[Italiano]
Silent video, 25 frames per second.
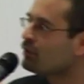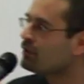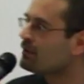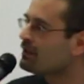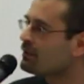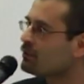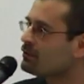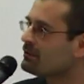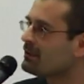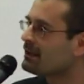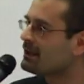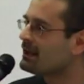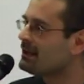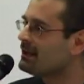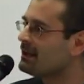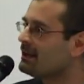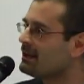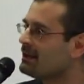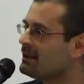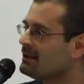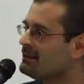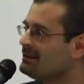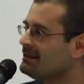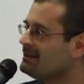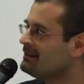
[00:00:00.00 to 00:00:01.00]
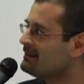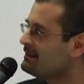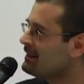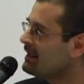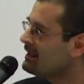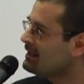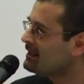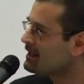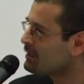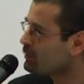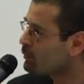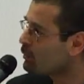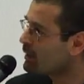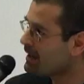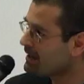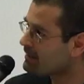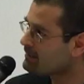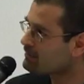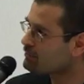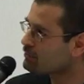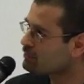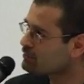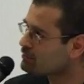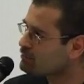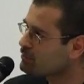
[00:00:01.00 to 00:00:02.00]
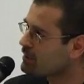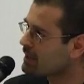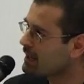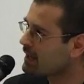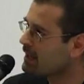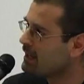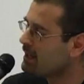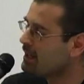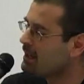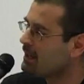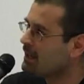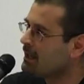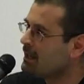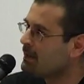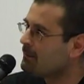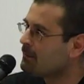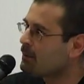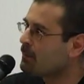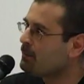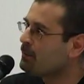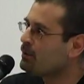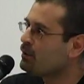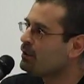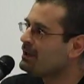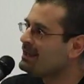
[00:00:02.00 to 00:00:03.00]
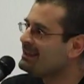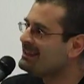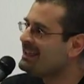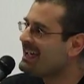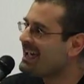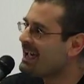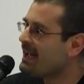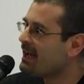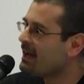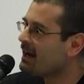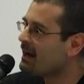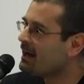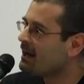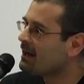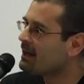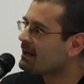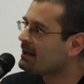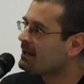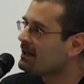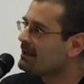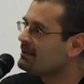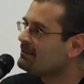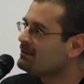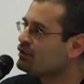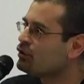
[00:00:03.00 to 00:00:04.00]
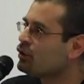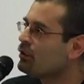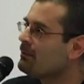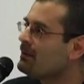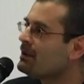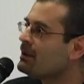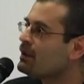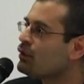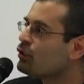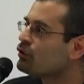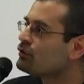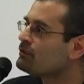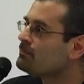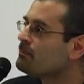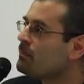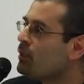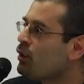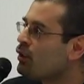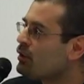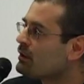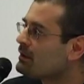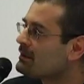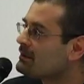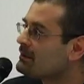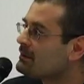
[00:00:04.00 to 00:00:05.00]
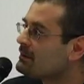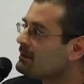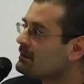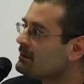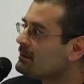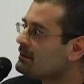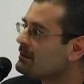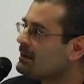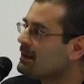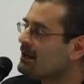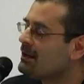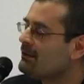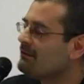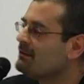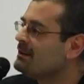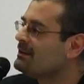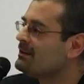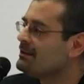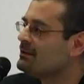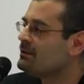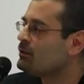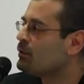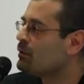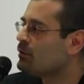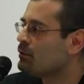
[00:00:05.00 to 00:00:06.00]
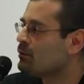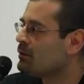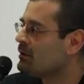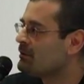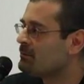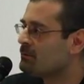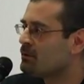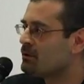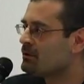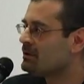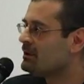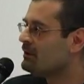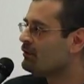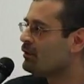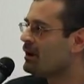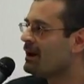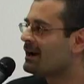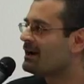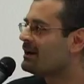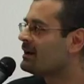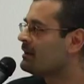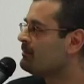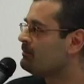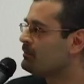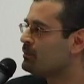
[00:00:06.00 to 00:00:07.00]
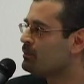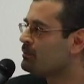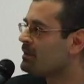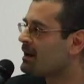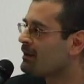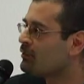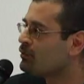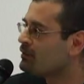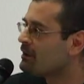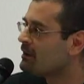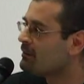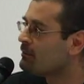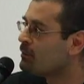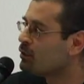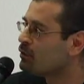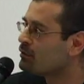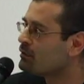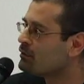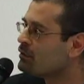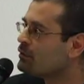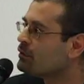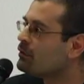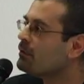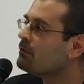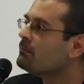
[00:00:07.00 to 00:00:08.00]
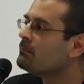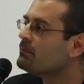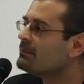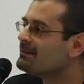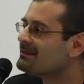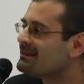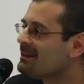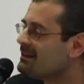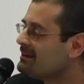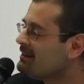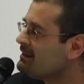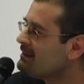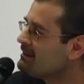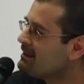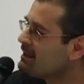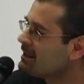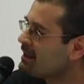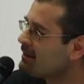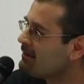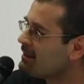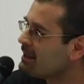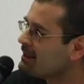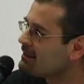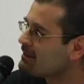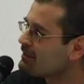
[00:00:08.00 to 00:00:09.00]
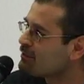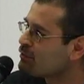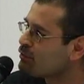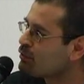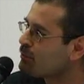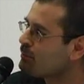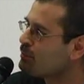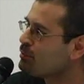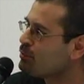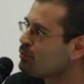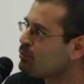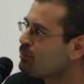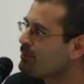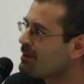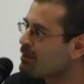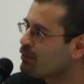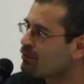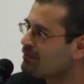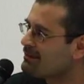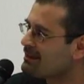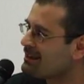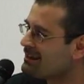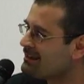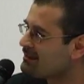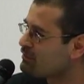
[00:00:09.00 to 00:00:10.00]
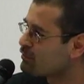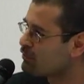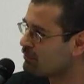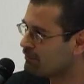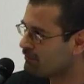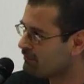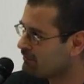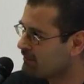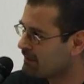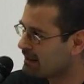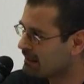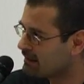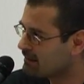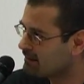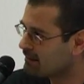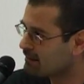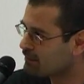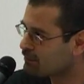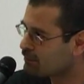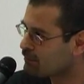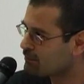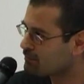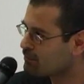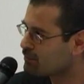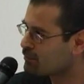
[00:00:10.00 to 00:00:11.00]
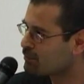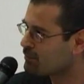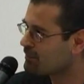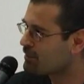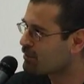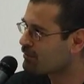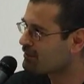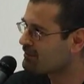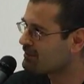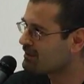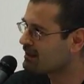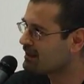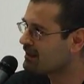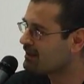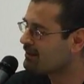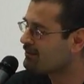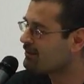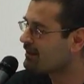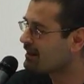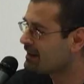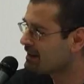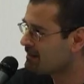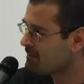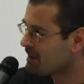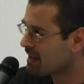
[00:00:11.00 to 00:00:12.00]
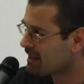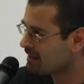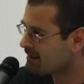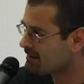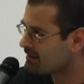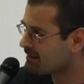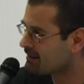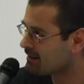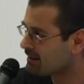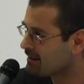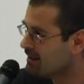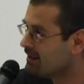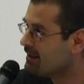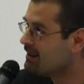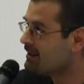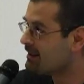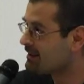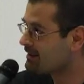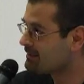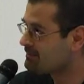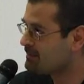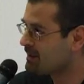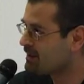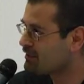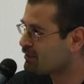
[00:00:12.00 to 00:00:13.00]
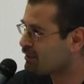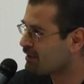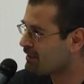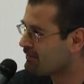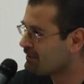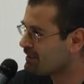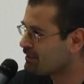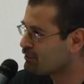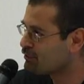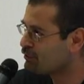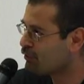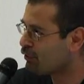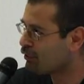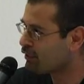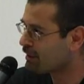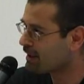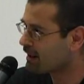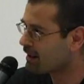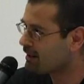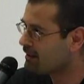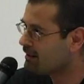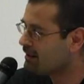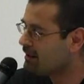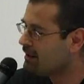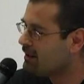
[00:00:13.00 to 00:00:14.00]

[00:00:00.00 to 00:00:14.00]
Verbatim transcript: la cosa che, che ti insegna è questo, cioè proprio l'idea che siccome nello sport, nella vita di qualunque sportivo, anche il più bravo del mondo, statisticamente sono più numerose le sconfitte, sono più numerosi i fallimenti rispetto alle vittorie.